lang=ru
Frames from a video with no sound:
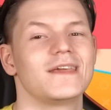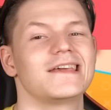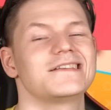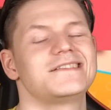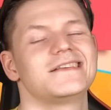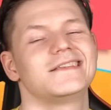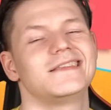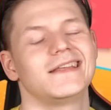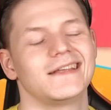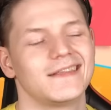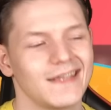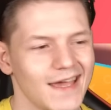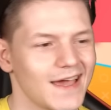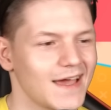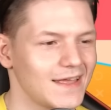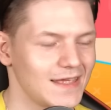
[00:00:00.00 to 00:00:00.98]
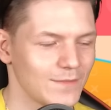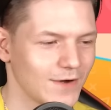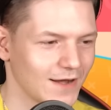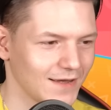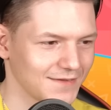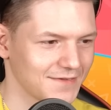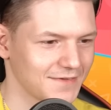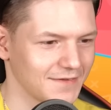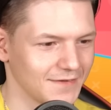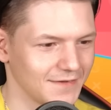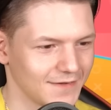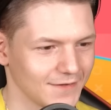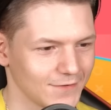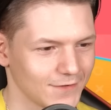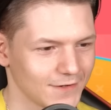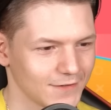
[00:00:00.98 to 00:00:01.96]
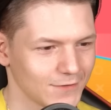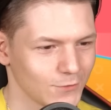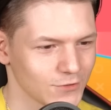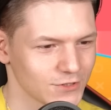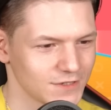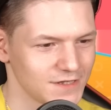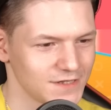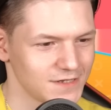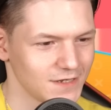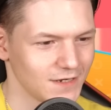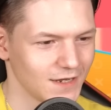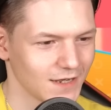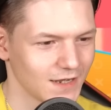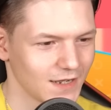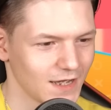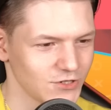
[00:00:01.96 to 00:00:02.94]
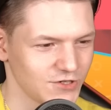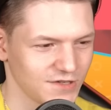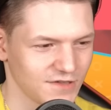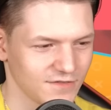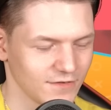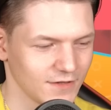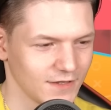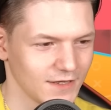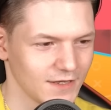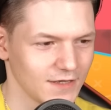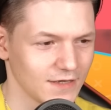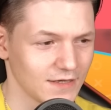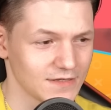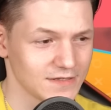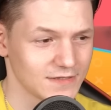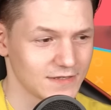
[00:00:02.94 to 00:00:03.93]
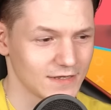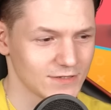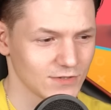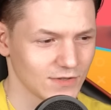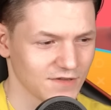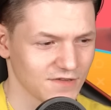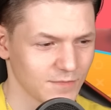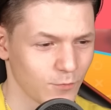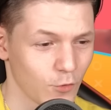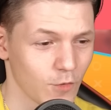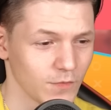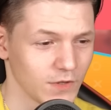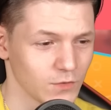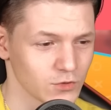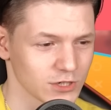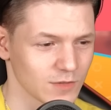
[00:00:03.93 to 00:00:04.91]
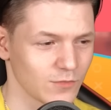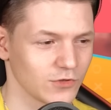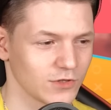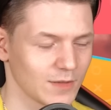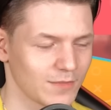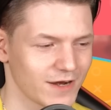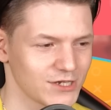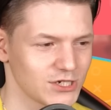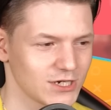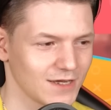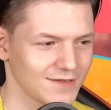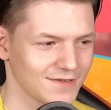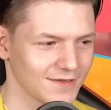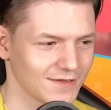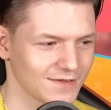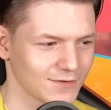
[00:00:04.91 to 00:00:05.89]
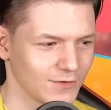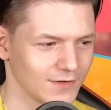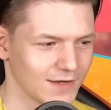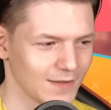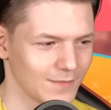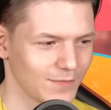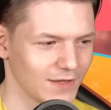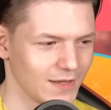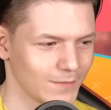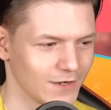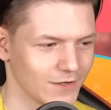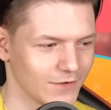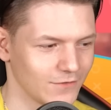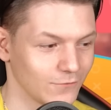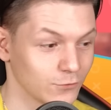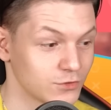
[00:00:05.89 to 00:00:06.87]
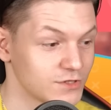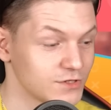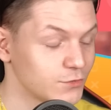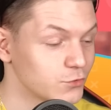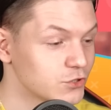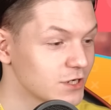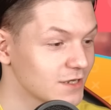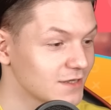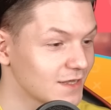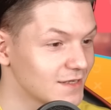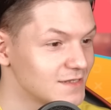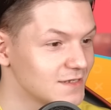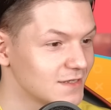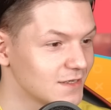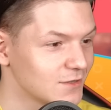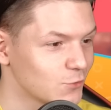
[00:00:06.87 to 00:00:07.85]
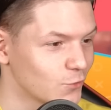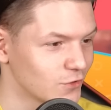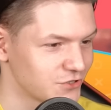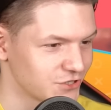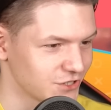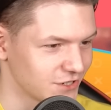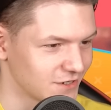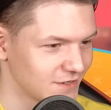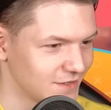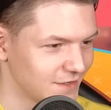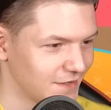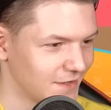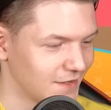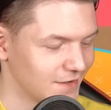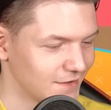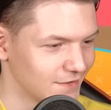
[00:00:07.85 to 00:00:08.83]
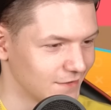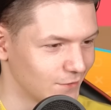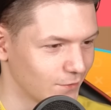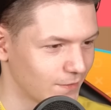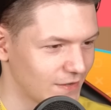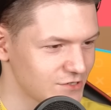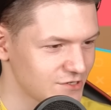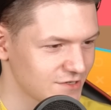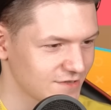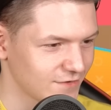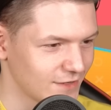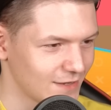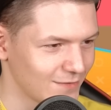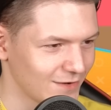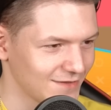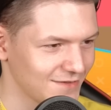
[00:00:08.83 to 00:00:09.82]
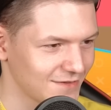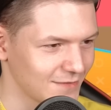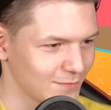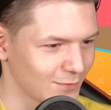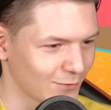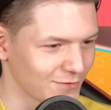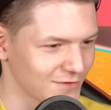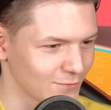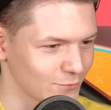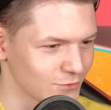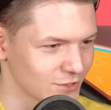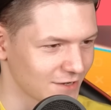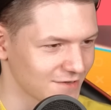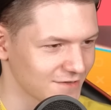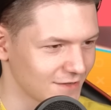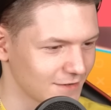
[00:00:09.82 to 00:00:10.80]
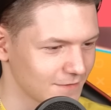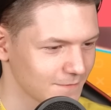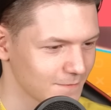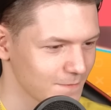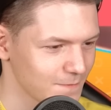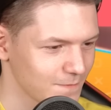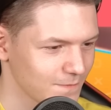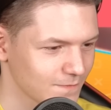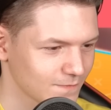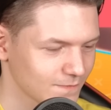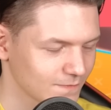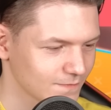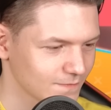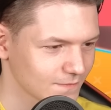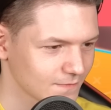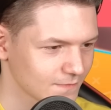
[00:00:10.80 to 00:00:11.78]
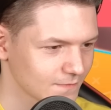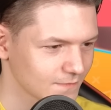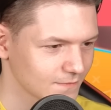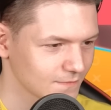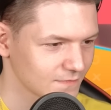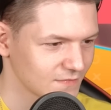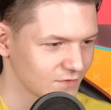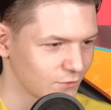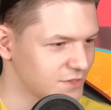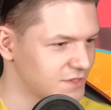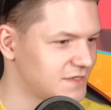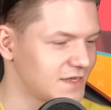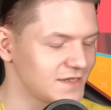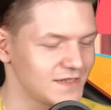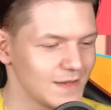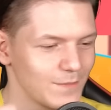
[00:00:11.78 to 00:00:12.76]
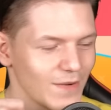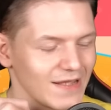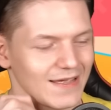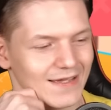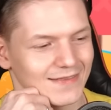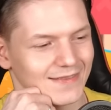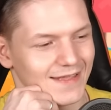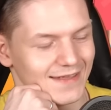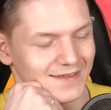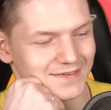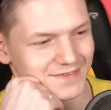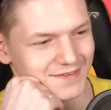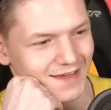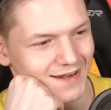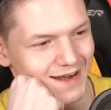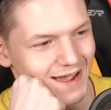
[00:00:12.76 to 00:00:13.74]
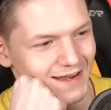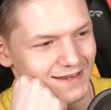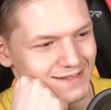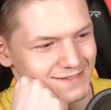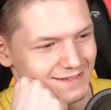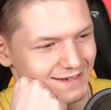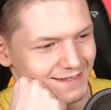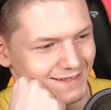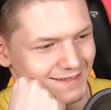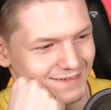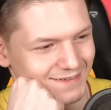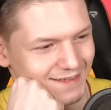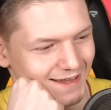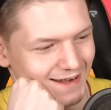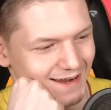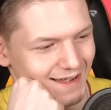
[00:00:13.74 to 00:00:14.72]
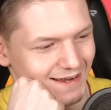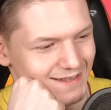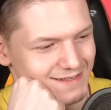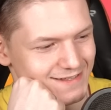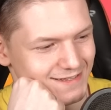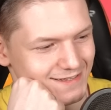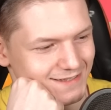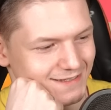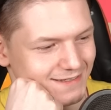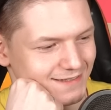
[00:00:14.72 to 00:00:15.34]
есть и 3D анимации, которые тоже не сильно качественные. И здесь у нас помни уже будет обращаться, насколько я понимаю. Вот сюжет один и тот же. Но качество анимации просто ужасное. Вот здесь непонятно, они старались или не старались.